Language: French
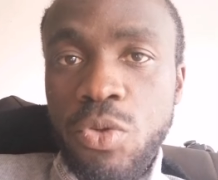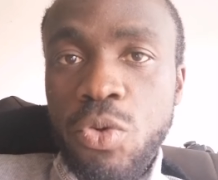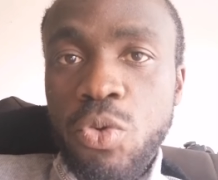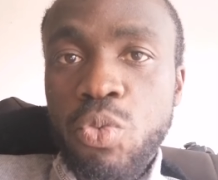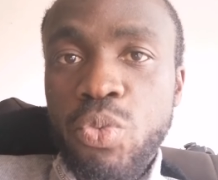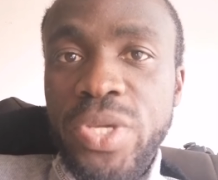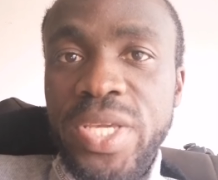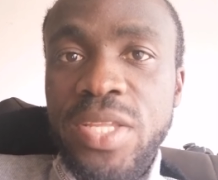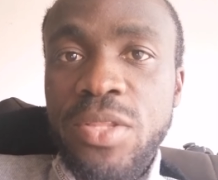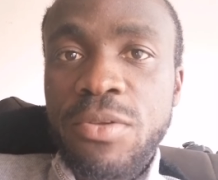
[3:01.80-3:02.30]
Donc
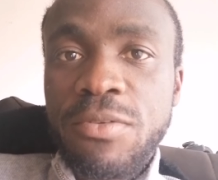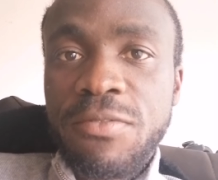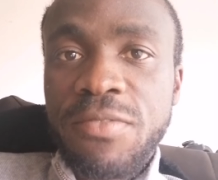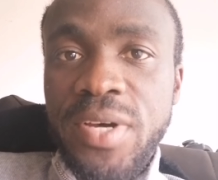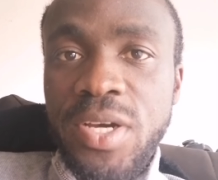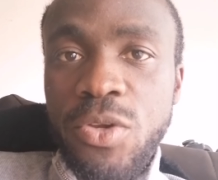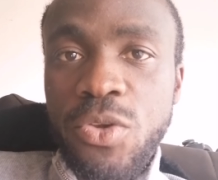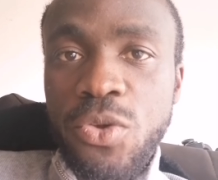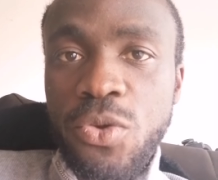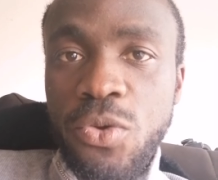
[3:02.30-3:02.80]
lui, il ne
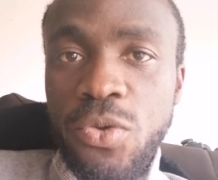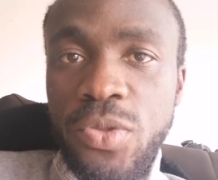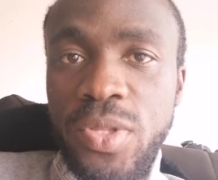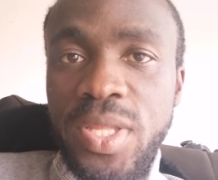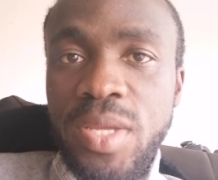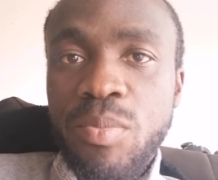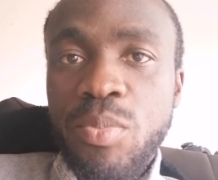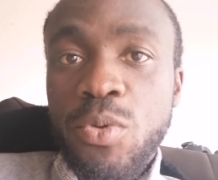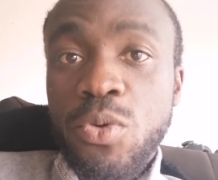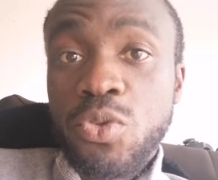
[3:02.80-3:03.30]
vend que
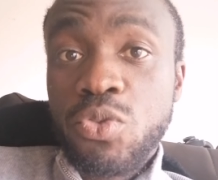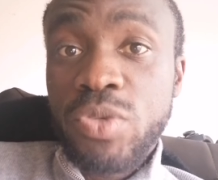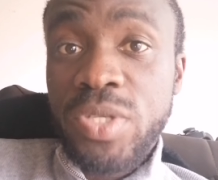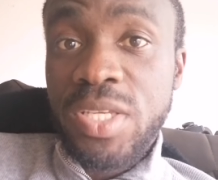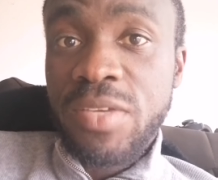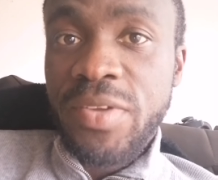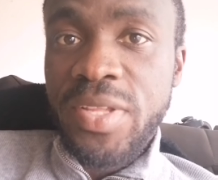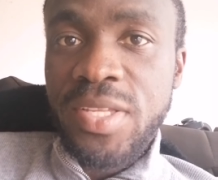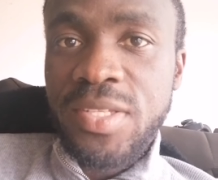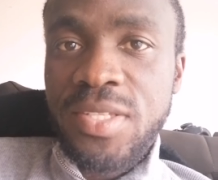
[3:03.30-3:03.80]
des produits
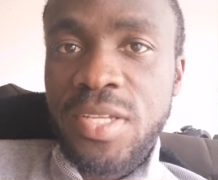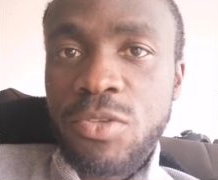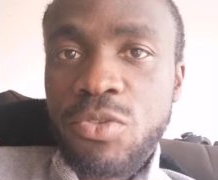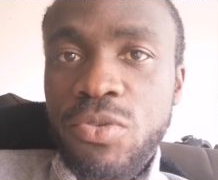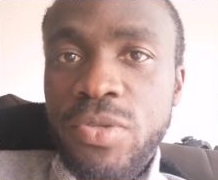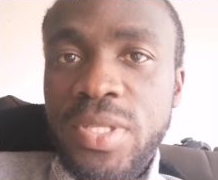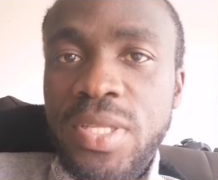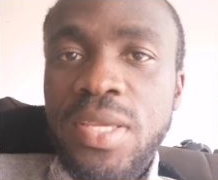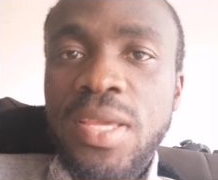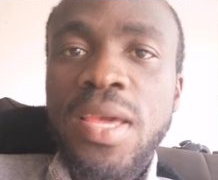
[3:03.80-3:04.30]
qui viennent des
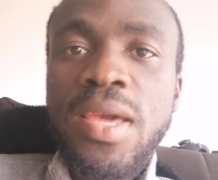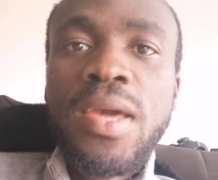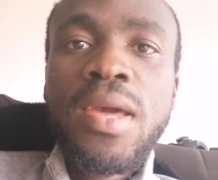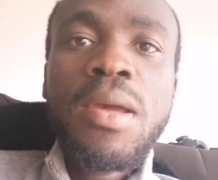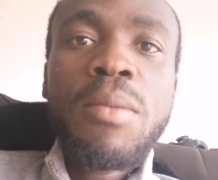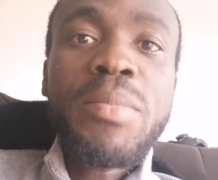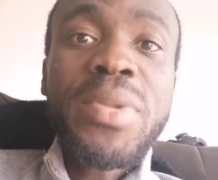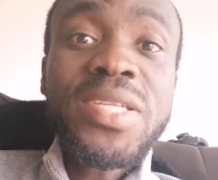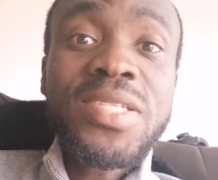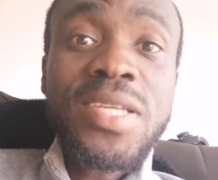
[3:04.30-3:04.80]
États-Unis.
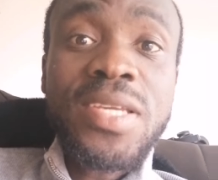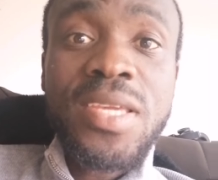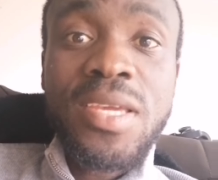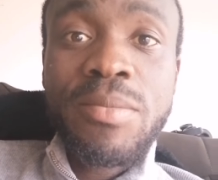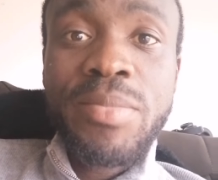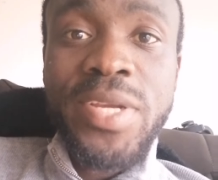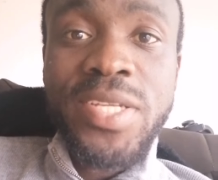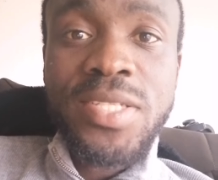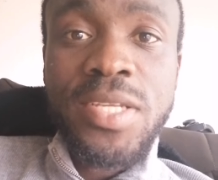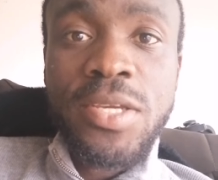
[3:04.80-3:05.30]
Mais ce qui
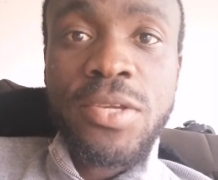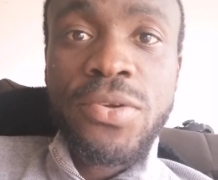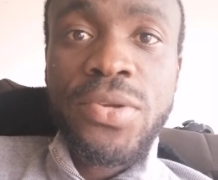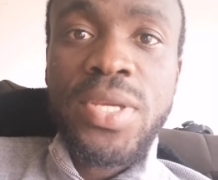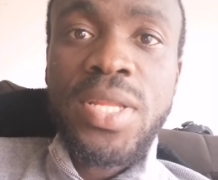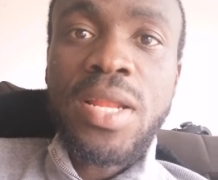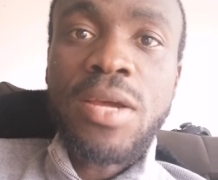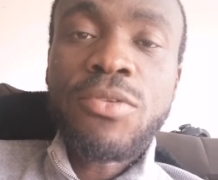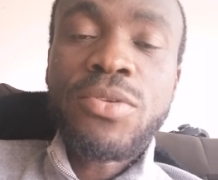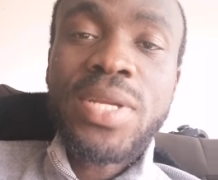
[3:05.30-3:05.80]
est bien, c'est
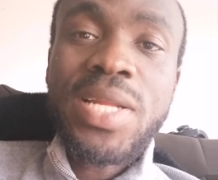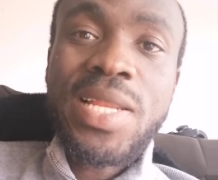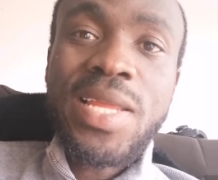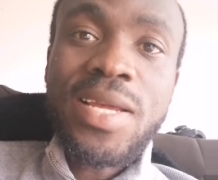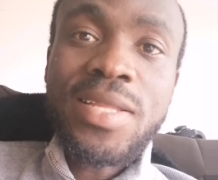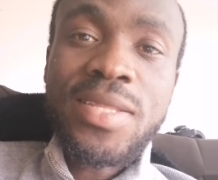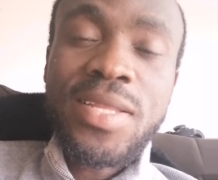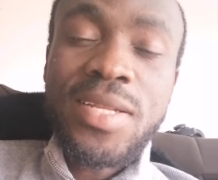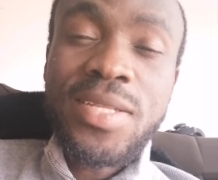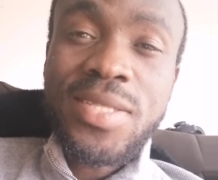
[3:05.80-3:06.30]
qu'il a une
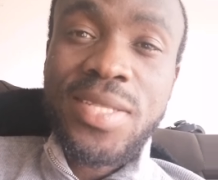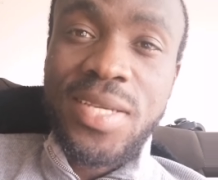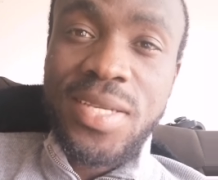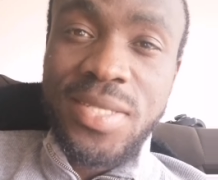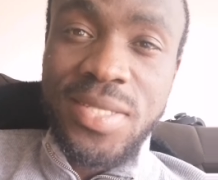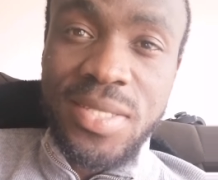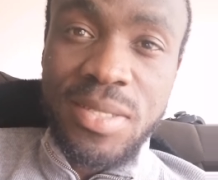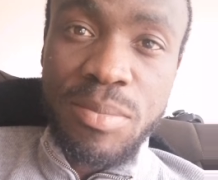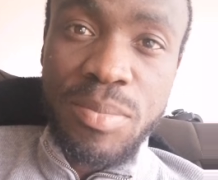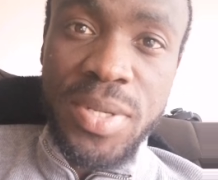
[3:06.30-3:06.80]
clientèle très
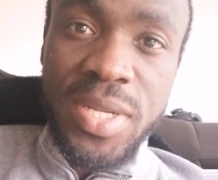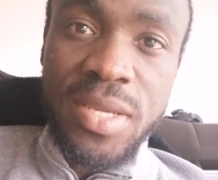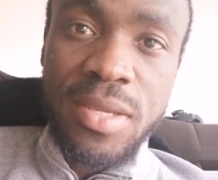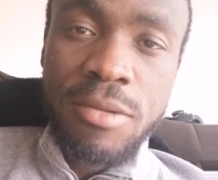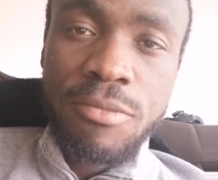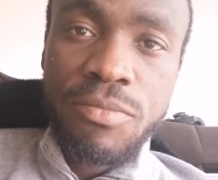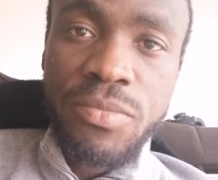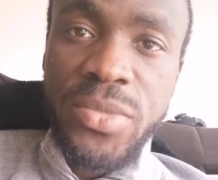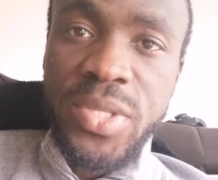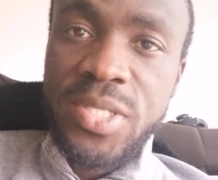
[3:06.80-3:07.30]

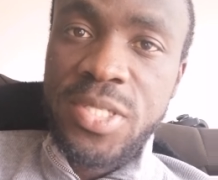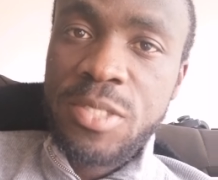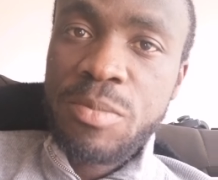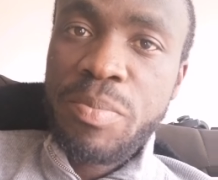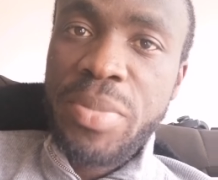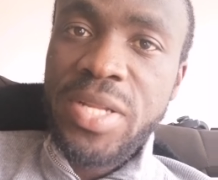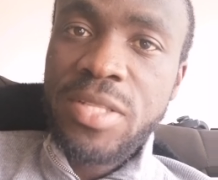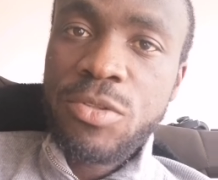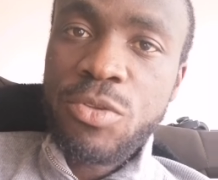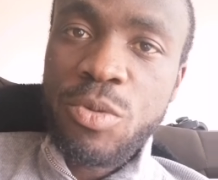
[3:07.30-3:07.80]
ciblée des
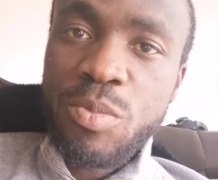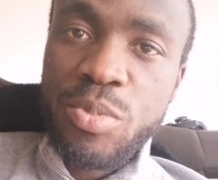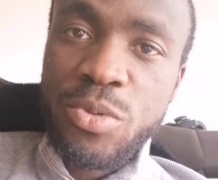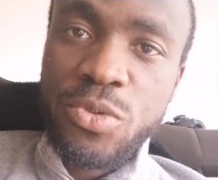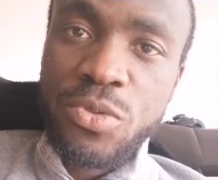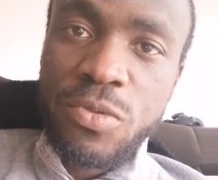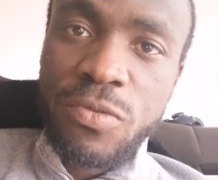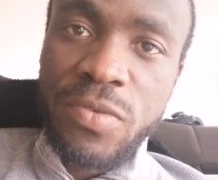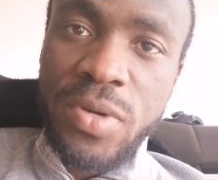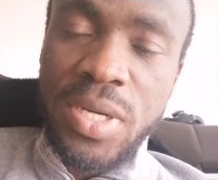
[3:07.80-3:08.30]
expats le plus
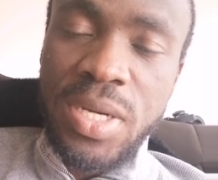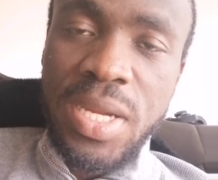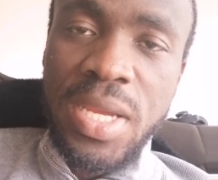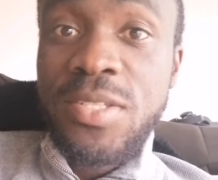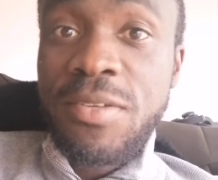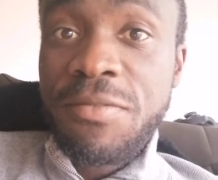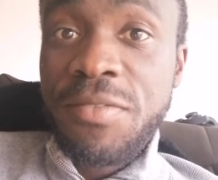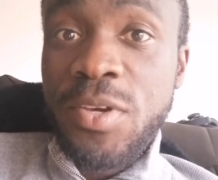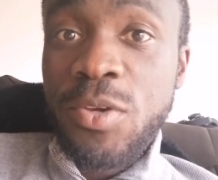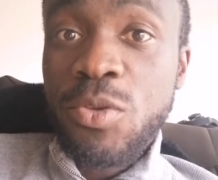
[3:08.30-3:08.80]
souvent. Il
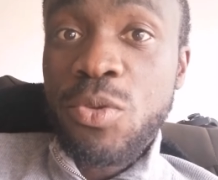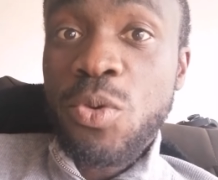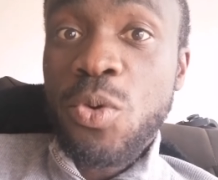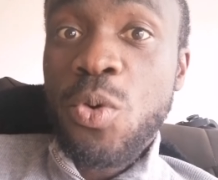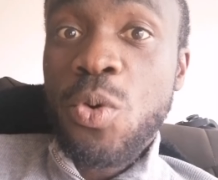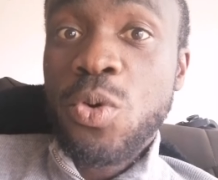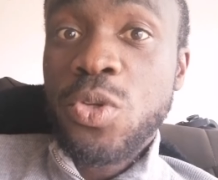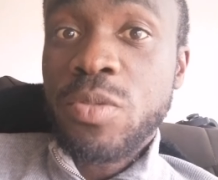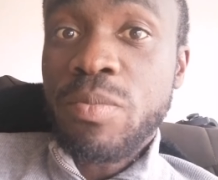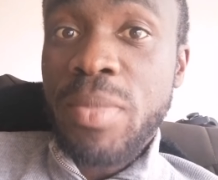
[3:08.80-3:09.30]
se fait une
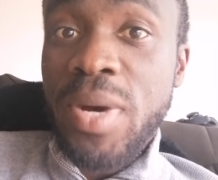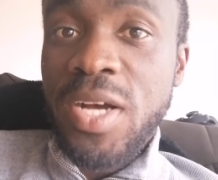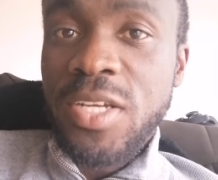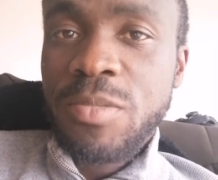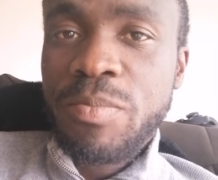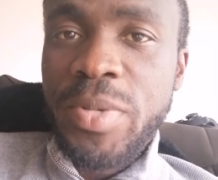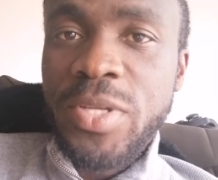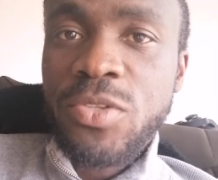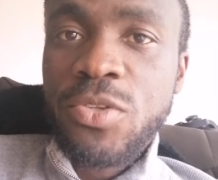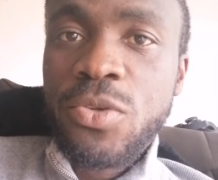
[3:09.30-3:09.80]
grosse
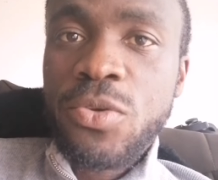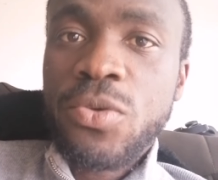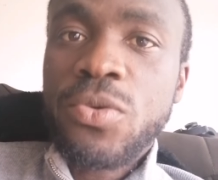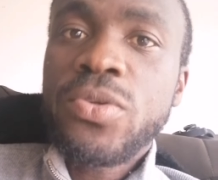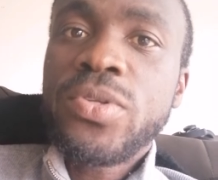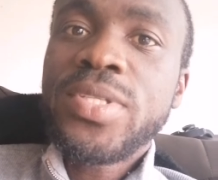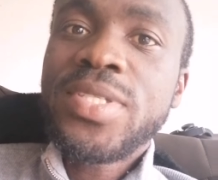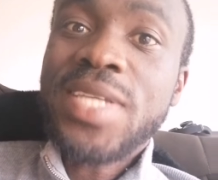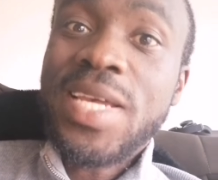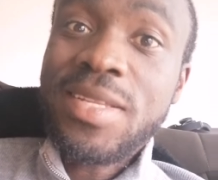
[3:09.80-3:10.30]
marge parce
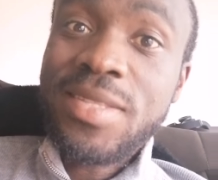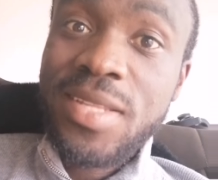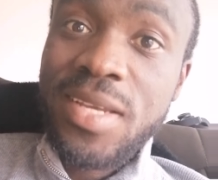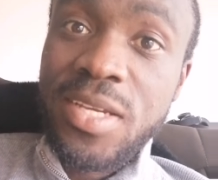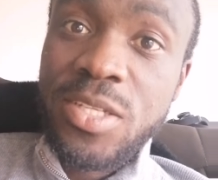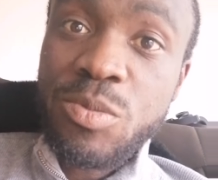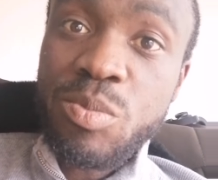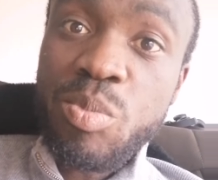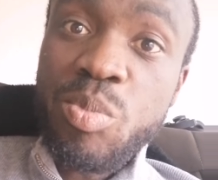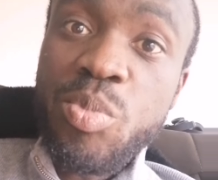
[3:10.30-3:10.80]
que ça
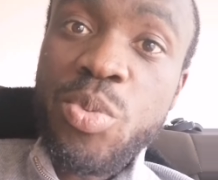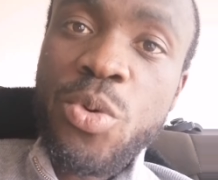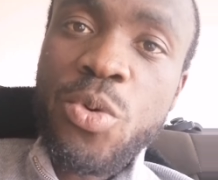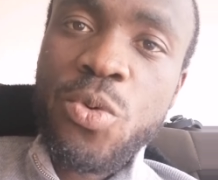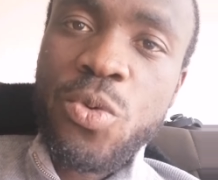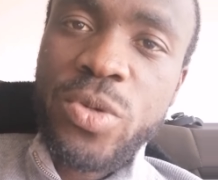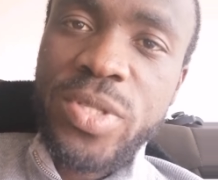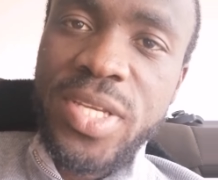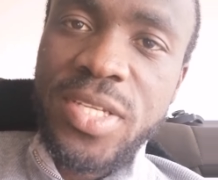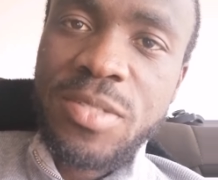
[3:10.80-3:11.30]
intéresse
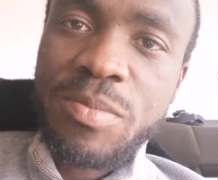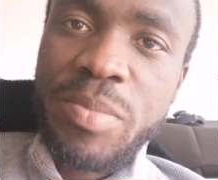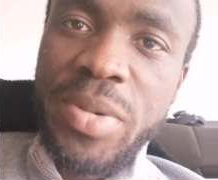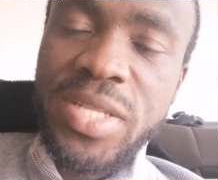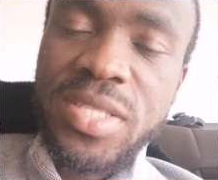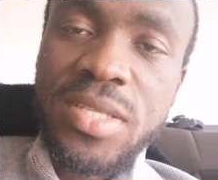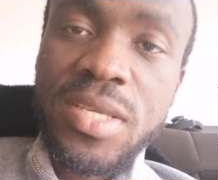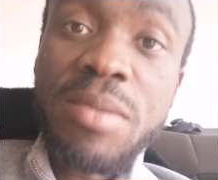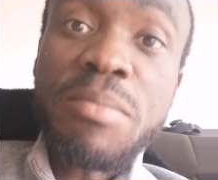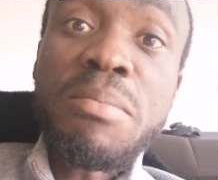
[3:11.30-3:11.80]
beaucoup
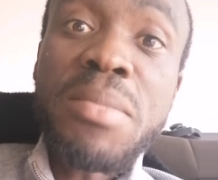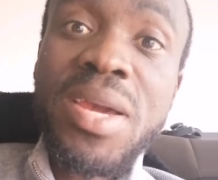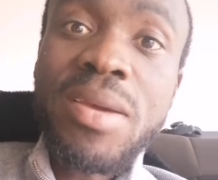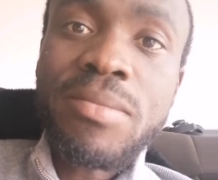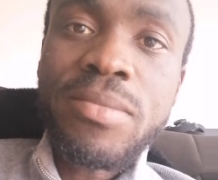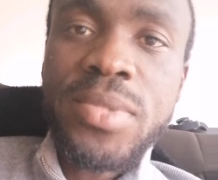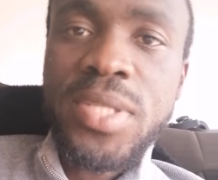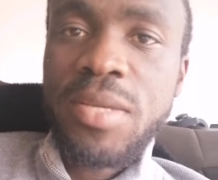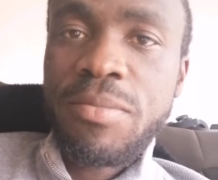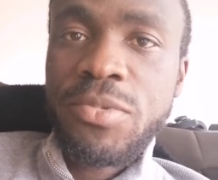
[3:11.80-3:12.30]
d'expats et
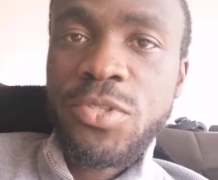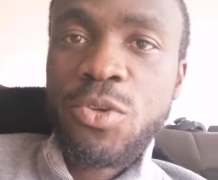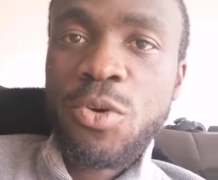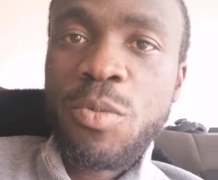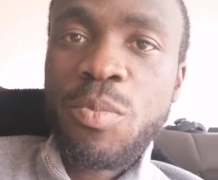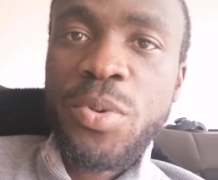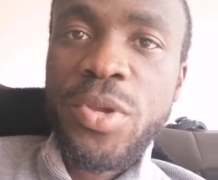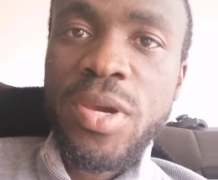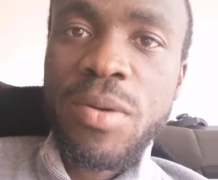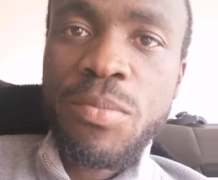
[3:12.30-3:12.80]
même des
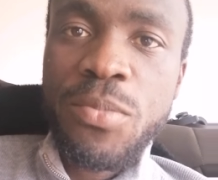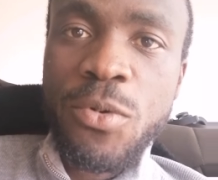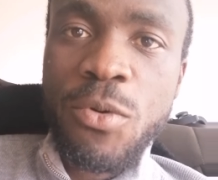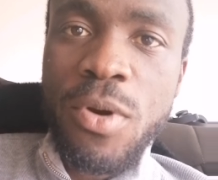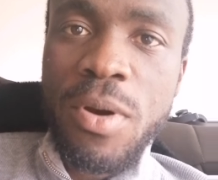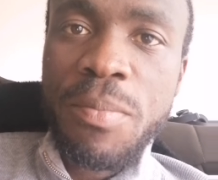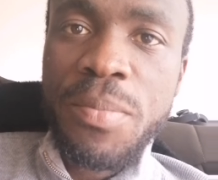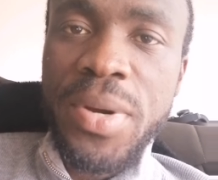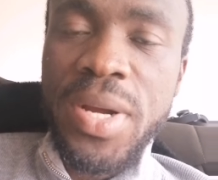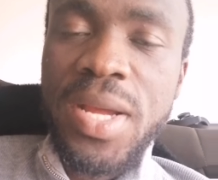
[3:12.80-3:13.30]
Européens,
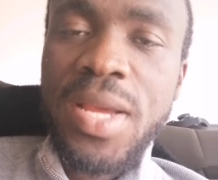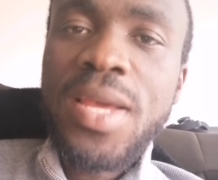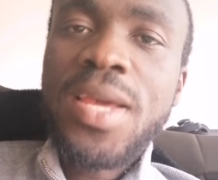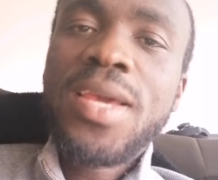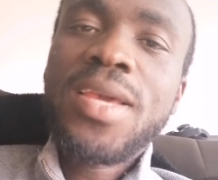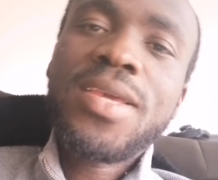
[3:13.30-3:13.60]
pourquoi pas.